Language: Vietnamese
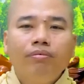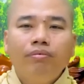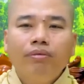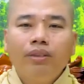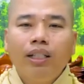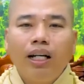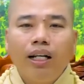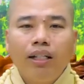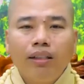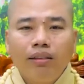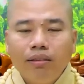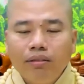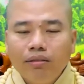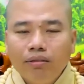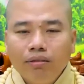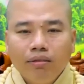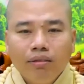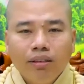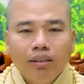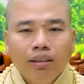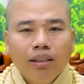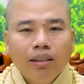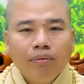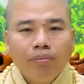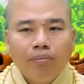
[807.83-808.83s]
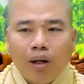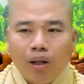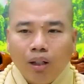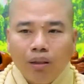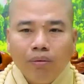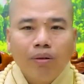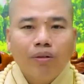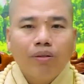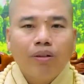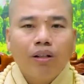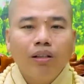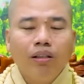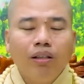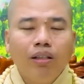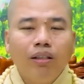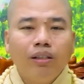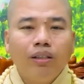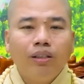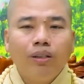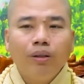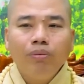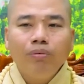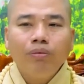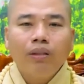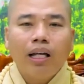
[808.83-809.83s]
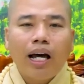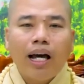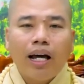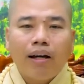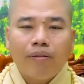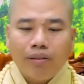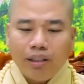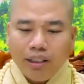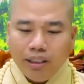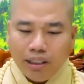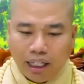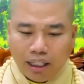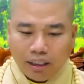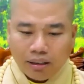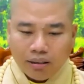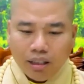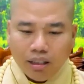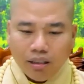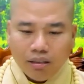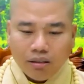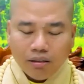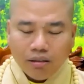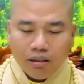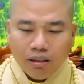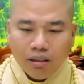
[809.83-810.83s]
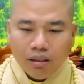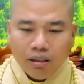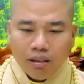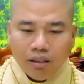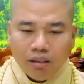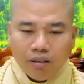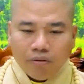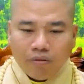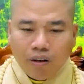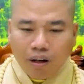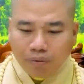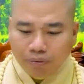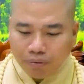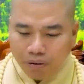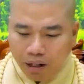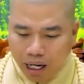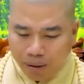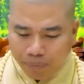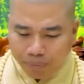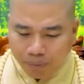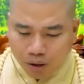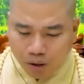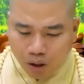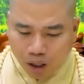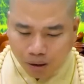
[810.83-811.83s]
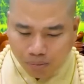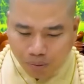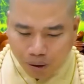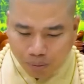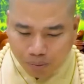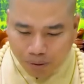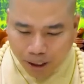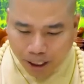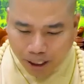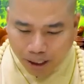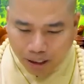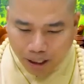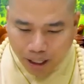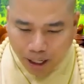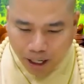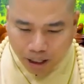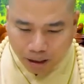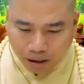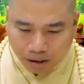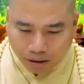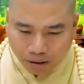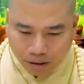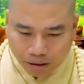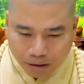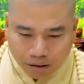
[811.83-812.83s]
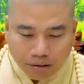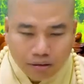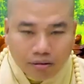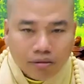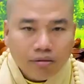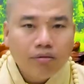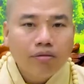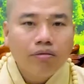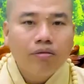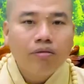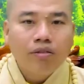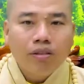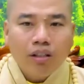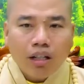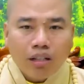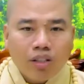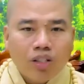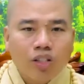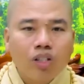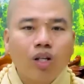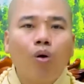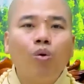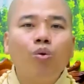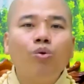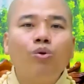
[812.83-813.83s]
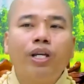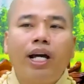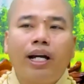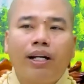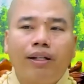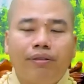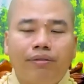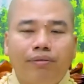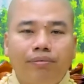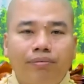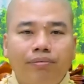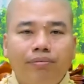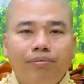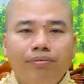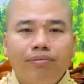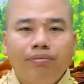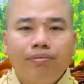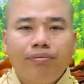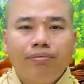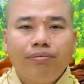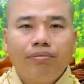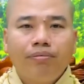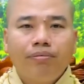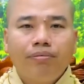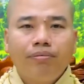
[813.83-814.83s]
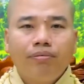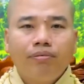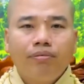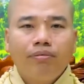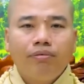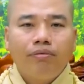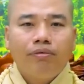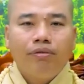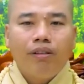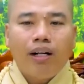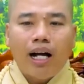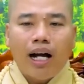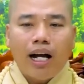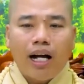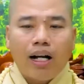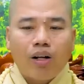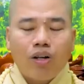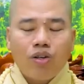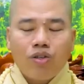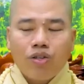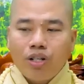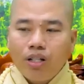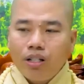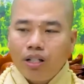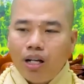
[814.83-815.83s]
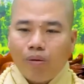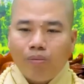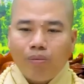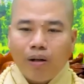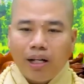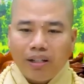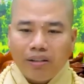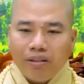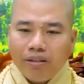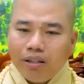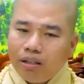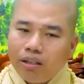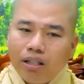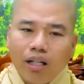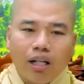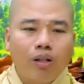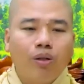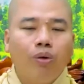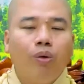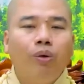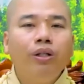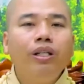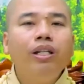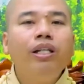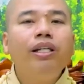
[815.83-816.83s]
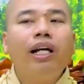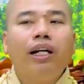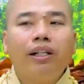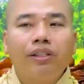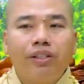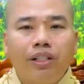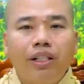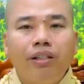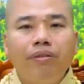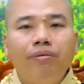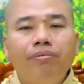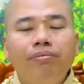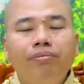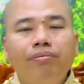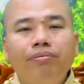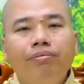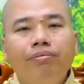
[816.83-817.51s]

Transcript: nên mỗi một con người chúng ta phải nhận thức phật pháp nó có một cái nền rất sâu chắc và có sự đồng hành rất gần gũi với nhân sinh